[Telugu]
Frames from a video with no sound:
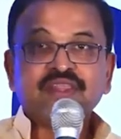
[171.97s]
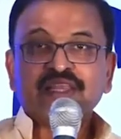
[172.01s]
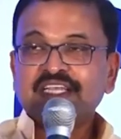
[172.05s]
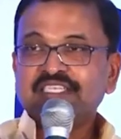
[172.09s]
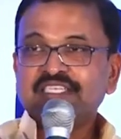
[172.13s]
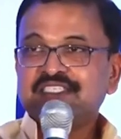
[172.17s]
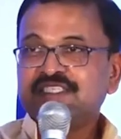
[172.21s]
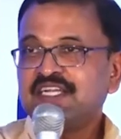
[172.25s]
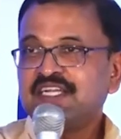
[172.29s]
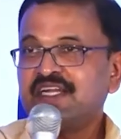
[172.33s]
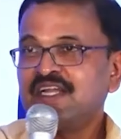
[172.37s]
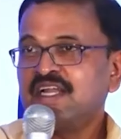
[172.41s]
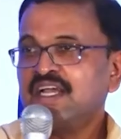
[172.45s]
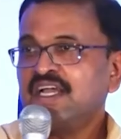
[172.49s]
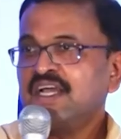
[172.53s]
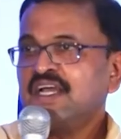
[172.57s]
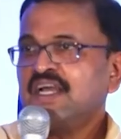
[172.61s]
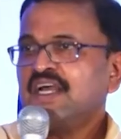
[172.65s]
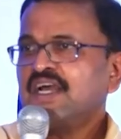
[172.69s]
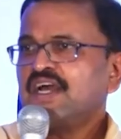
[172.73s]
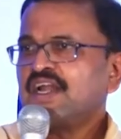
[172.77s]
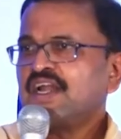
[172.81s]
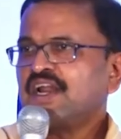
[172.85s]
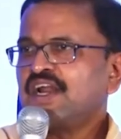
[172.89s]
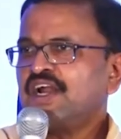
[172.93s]
దే సెట్
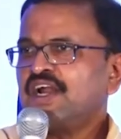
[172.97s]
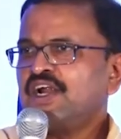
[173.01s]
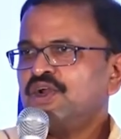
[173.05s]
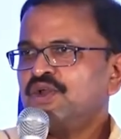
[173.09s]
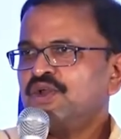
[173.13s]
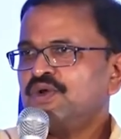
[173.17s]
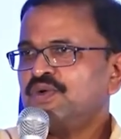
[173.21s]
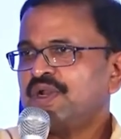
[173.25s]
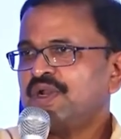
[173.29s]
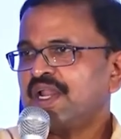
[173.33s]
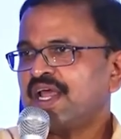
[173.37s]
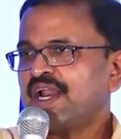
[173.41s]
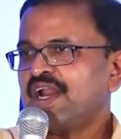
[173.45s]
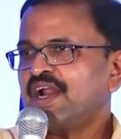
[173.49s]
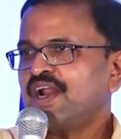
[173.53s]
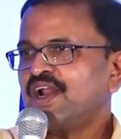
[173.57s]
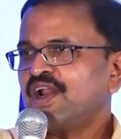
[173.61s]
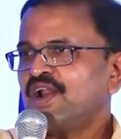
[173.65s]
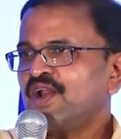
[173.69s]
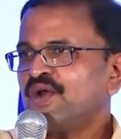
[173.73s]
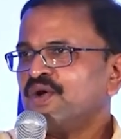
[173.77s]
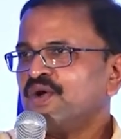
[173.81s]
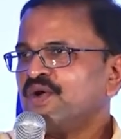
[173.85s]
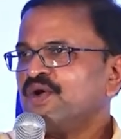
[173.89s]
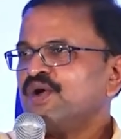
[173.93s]
రెండు
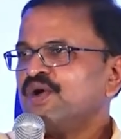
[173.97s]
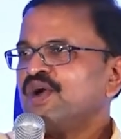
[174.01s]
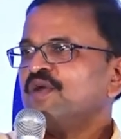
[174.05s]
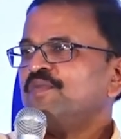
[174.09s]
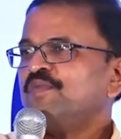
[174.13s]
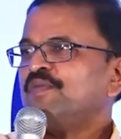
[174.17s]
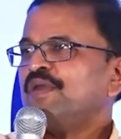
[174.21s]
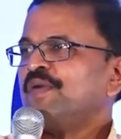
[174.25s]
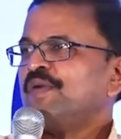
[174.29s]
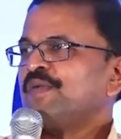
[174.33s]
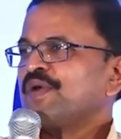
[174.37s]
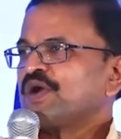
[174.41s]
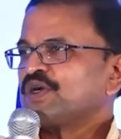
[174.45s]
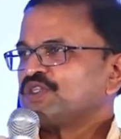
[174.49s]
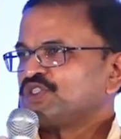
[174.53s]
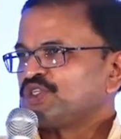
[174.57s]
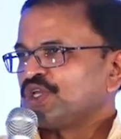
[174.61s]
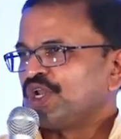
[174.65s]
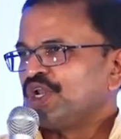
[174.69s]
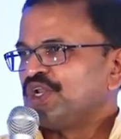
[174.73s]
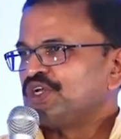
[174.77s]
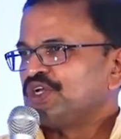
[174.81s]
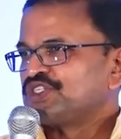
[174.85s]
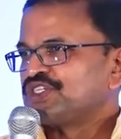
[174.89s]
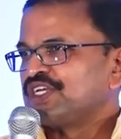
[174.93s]
నెలలలో మేము ఒక
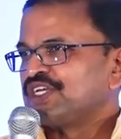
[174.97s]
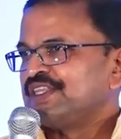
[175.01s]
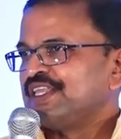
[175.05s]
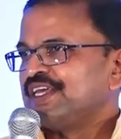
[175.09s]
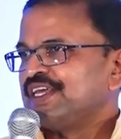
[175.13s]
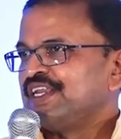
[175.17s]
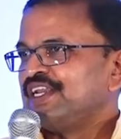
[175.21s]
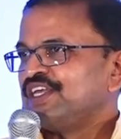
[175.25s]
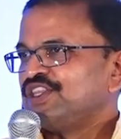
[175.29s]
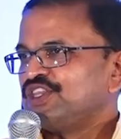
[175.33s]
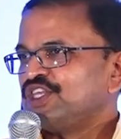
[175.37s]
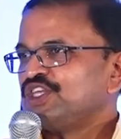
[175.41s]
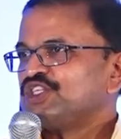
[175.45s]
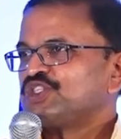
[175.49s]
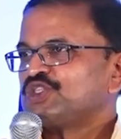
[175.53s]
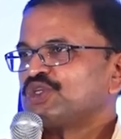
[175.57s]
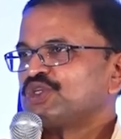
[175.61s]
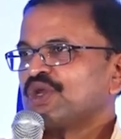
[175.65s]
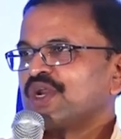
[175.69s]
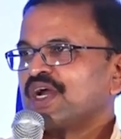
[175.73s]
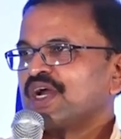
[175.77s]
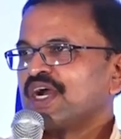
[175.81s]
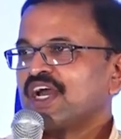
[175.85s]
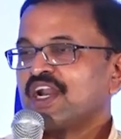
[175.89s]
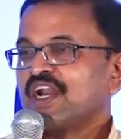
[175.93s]
సొల్యూషన్ దీన్ని
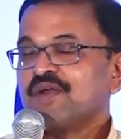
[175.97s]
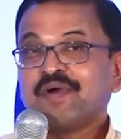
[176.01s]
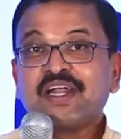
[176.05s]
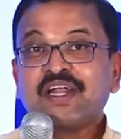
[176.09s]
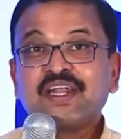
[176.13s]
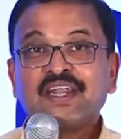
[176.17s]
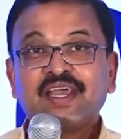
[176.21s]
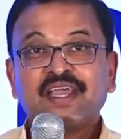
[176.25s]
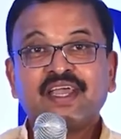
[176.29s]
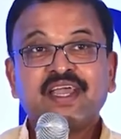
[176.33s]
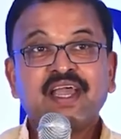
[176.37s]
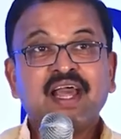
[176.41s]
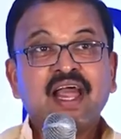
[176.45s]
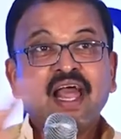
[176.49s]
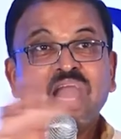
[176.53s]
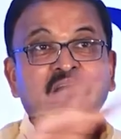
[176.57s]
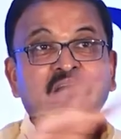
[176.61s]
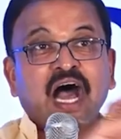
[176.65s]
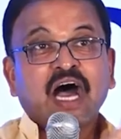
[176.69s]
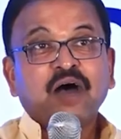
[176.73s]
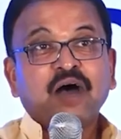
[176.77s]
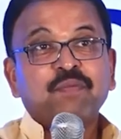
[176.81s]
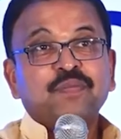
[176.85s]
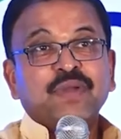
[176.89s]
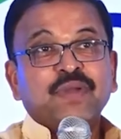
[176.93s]
తీసుకురాగలం అంటే
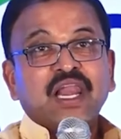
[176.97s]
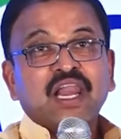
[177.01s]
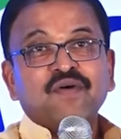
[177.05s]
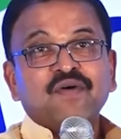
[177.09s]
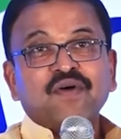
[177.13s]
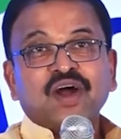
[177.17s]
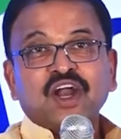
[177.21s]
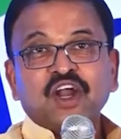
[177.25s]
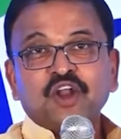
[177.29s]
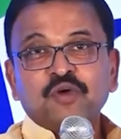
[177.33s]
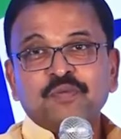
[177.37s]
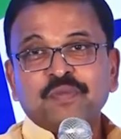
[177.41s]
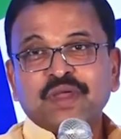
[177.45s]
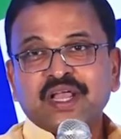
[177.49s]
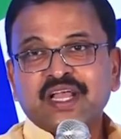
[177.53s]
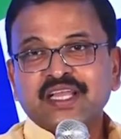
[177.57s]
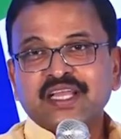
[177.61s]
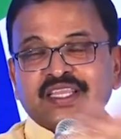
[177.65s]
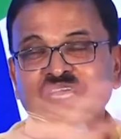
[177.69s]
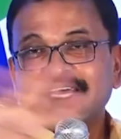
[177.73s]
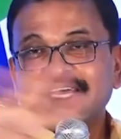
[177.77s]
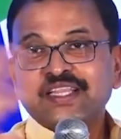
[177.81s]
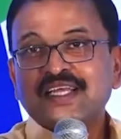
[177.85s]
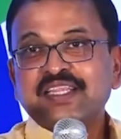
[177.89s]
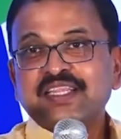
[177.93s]
ఆ పిల్లవాళ్ళు
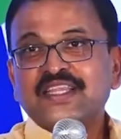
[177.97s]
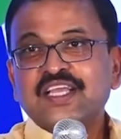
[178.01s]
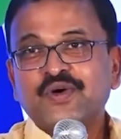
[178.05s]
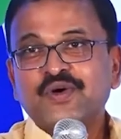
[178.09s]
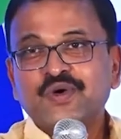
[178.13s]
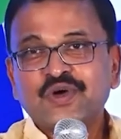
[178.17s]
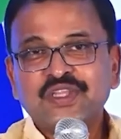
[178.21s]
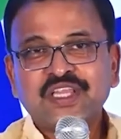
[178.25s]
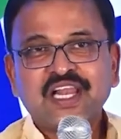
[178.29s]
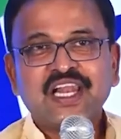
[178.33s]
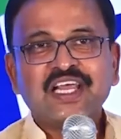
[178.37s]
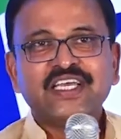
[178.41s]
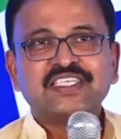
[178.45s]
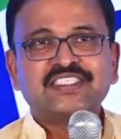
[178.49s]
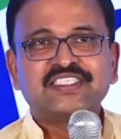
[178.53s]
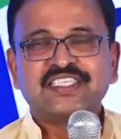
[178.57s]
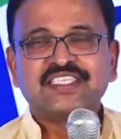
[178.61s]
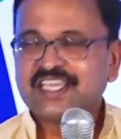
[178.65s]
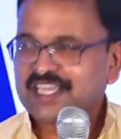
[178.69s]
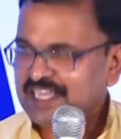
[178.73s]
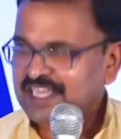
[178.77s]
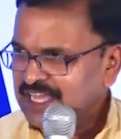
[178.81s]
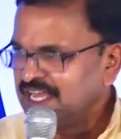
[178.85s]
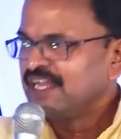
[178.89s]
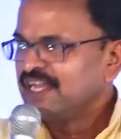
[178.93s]
మిగతాదంతా
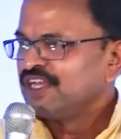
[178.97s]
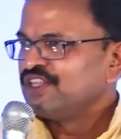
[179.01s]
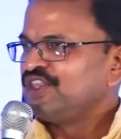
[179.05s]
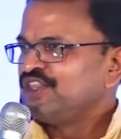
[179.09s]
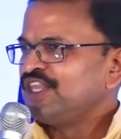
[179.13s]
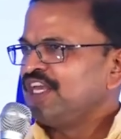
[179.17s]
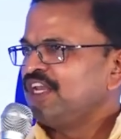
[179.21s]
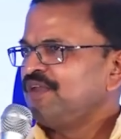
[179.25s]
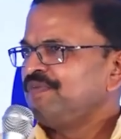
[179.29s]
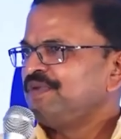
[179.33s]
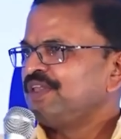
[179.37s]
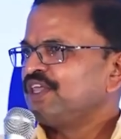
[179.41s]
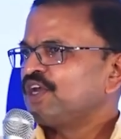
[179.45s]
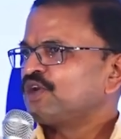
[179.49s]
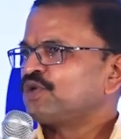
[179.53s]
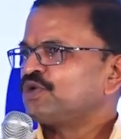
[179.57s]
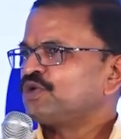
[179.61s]
వదిలేసి దీని మీద